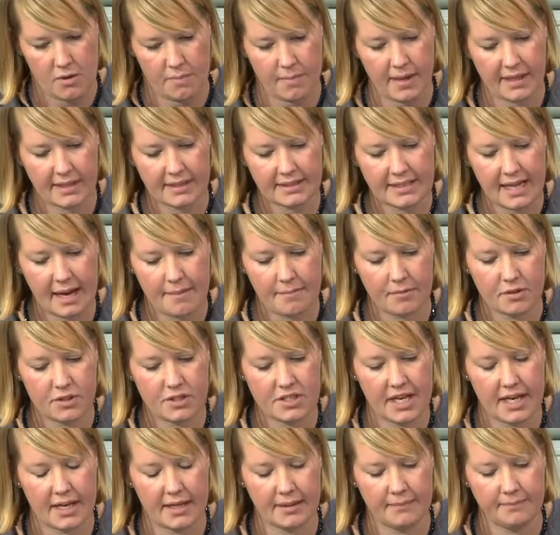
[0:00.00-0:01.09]
Meine Damen
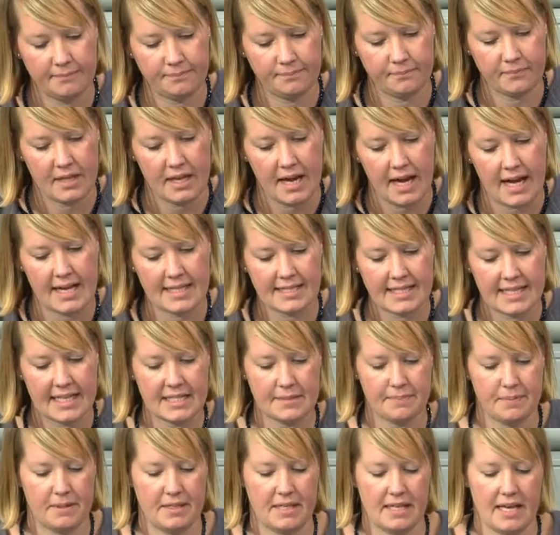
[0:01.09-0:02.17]
und Herren, als
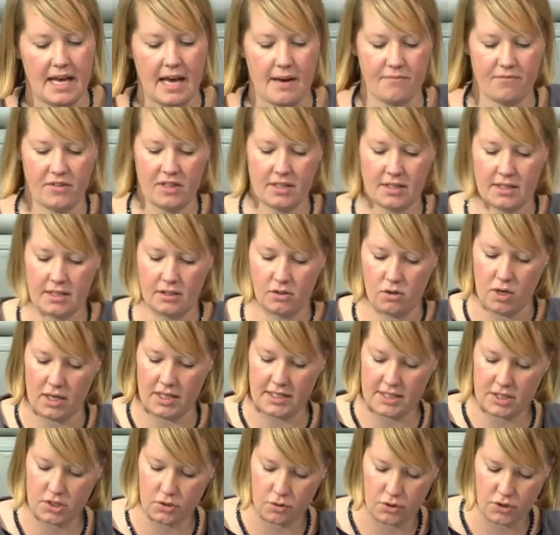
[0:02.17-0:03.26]
SPD haben wir in den
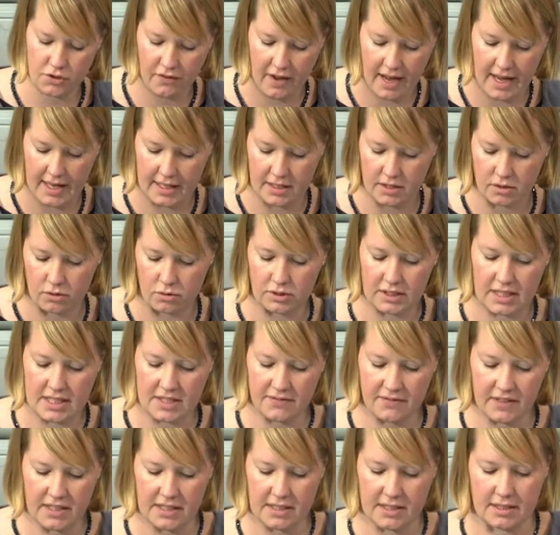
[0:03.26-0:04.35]
Koalitionsverhandlungen
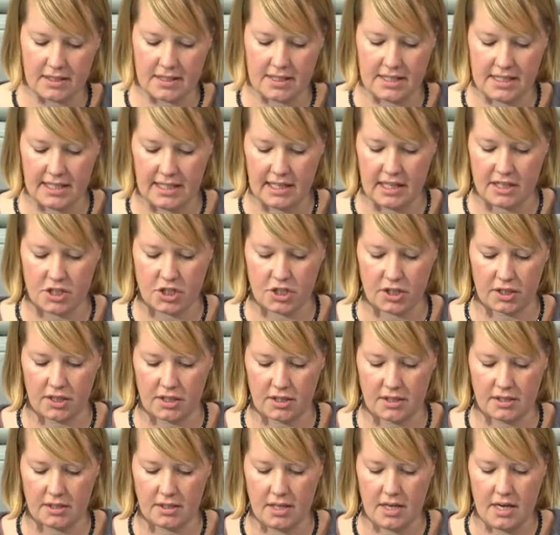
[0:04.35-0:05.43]
das wichtige Ziel
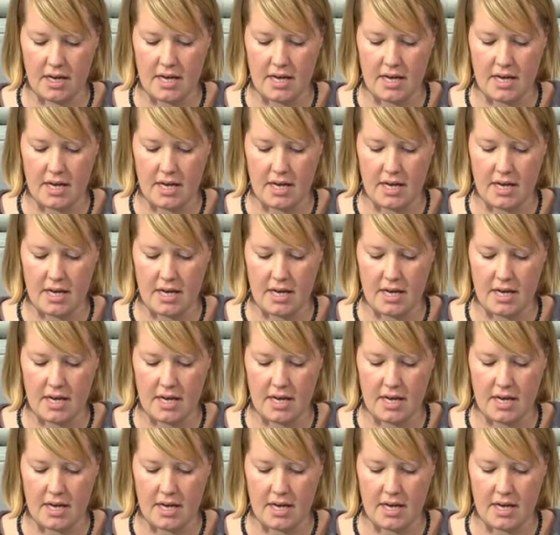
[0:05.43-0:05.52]
erstritten,